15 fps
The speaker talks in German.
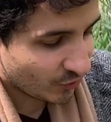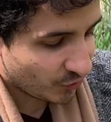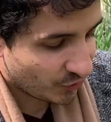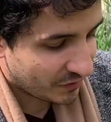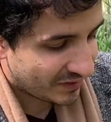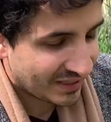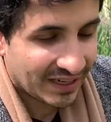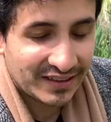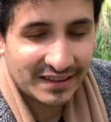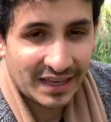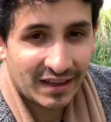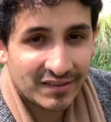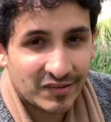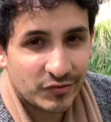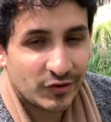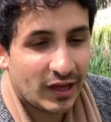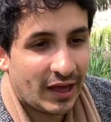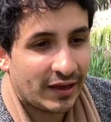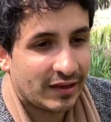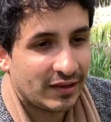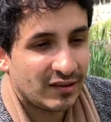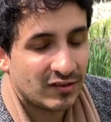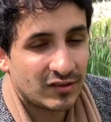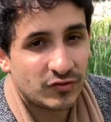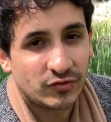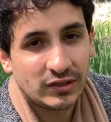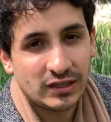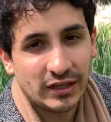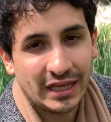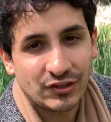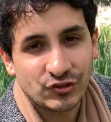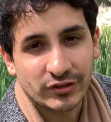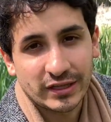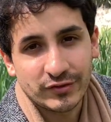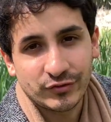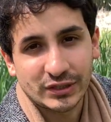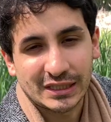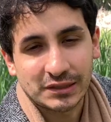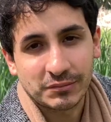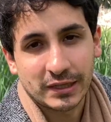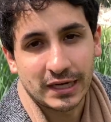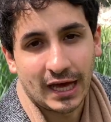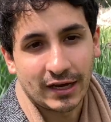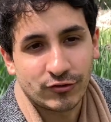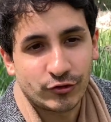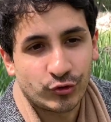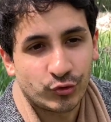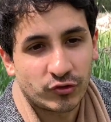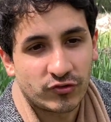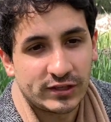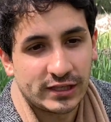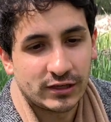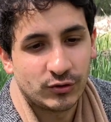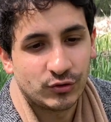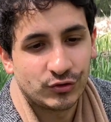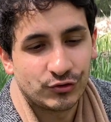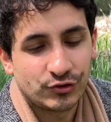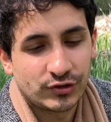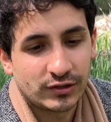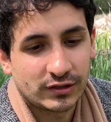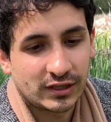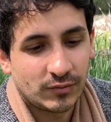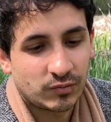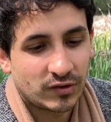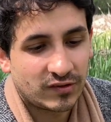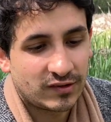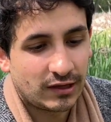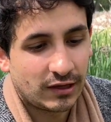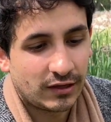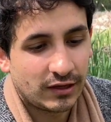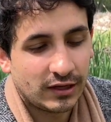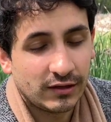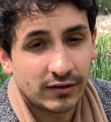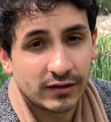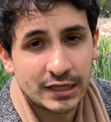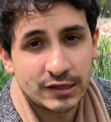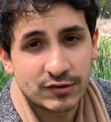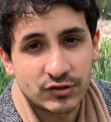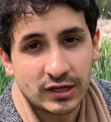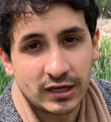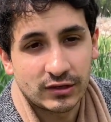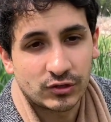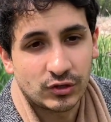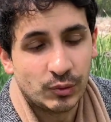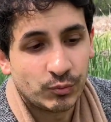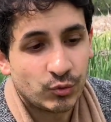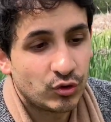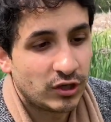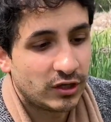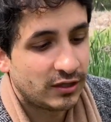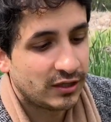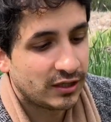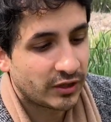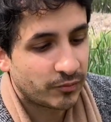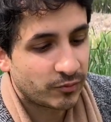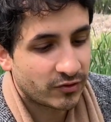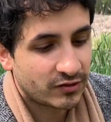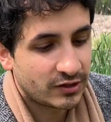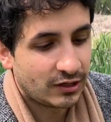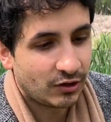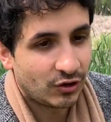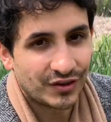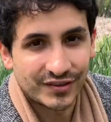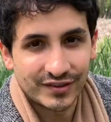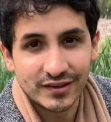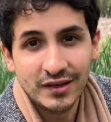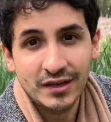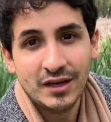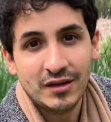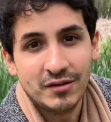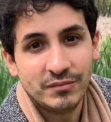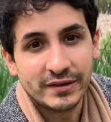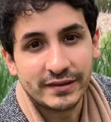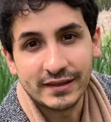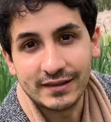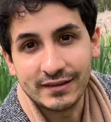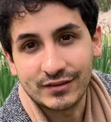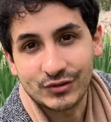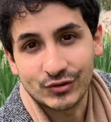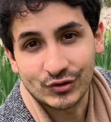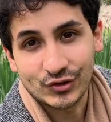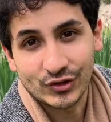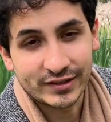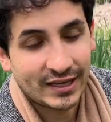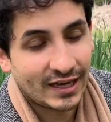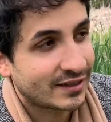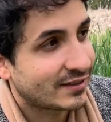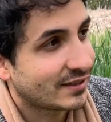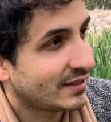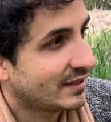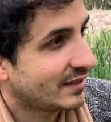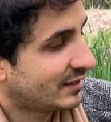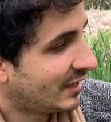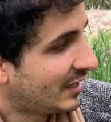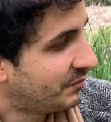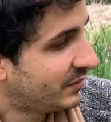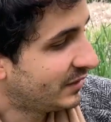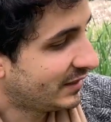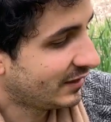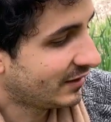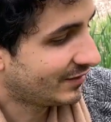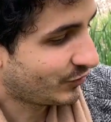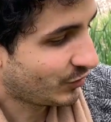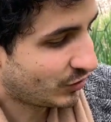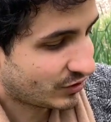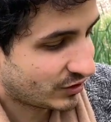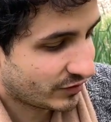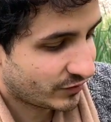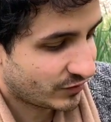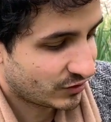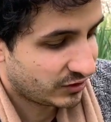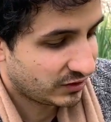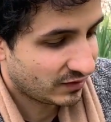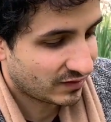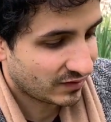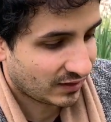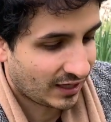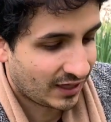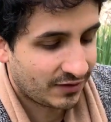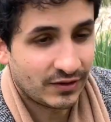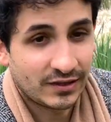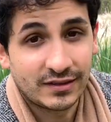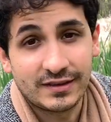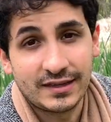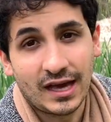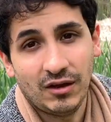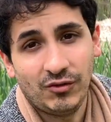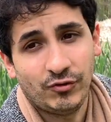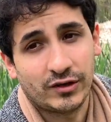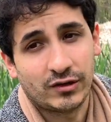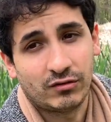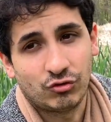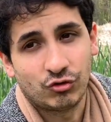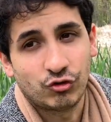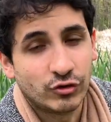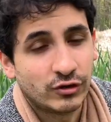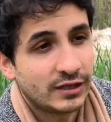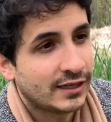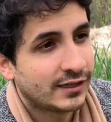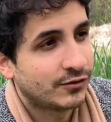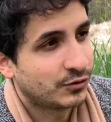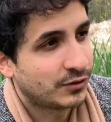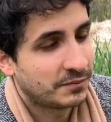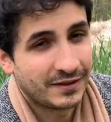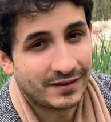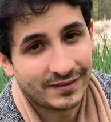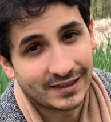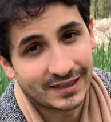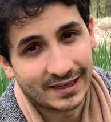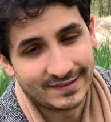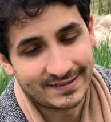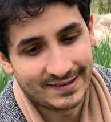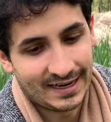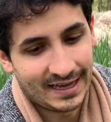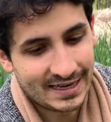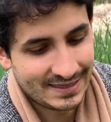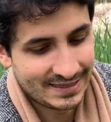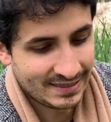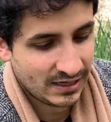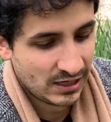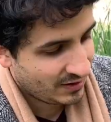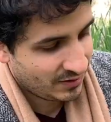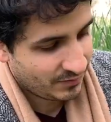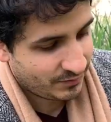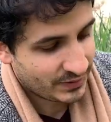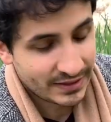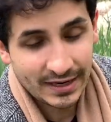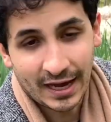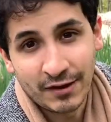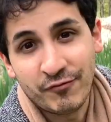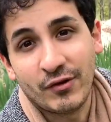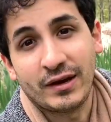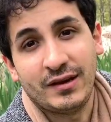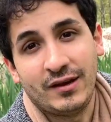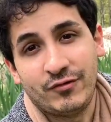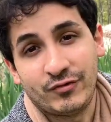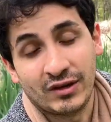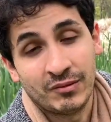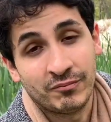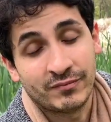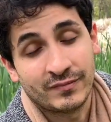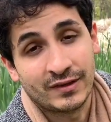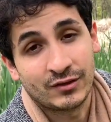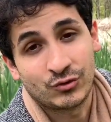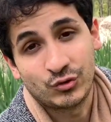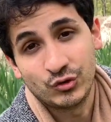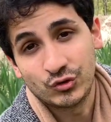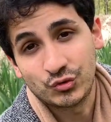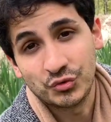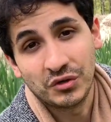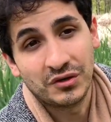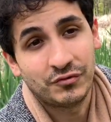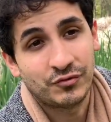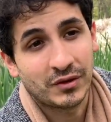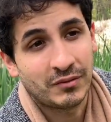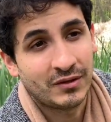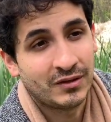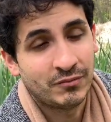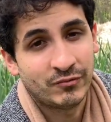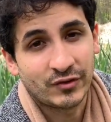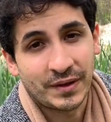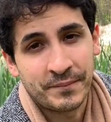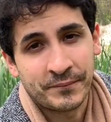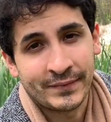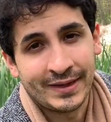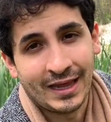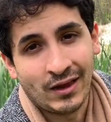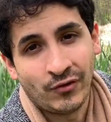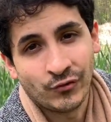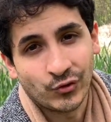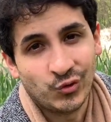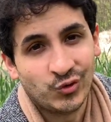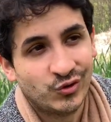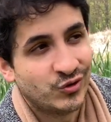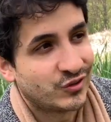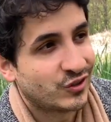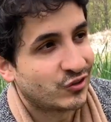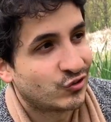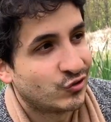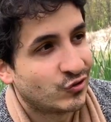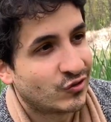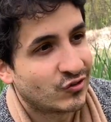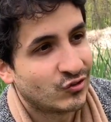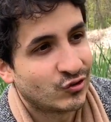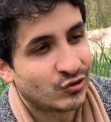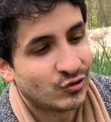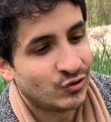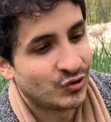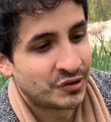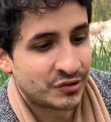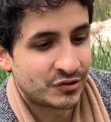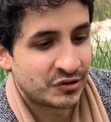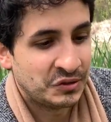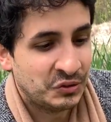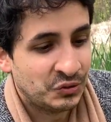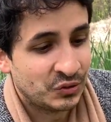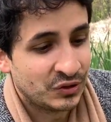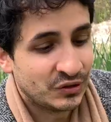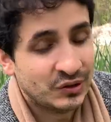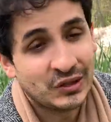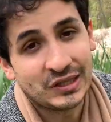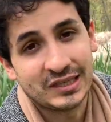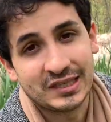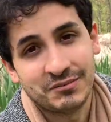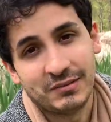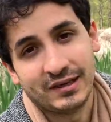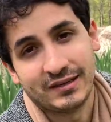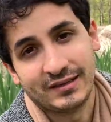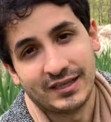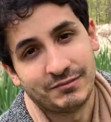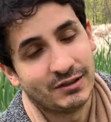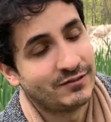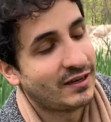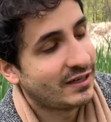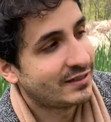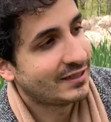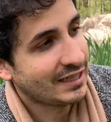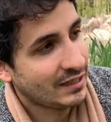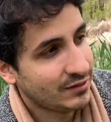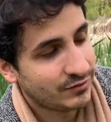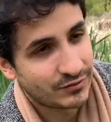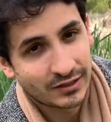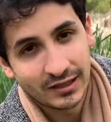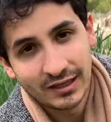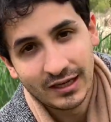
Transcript: Und ja, die erste Frage ist, wie schnell findet man Anschluss hier und gibt es hier eine internationale Community, gibt es hier Leute, mit denen ich in Kontakt treten kann, mit denen ich Freundschaften schließen kann, wenn ich hier anfange zu studieren oder bin ich hier ganz alleine? bin einfach in einer fremden Kultur, in, einem fremden Land, ohne Unterstützung und ohne irgendjemanden, der mir weiterhilft.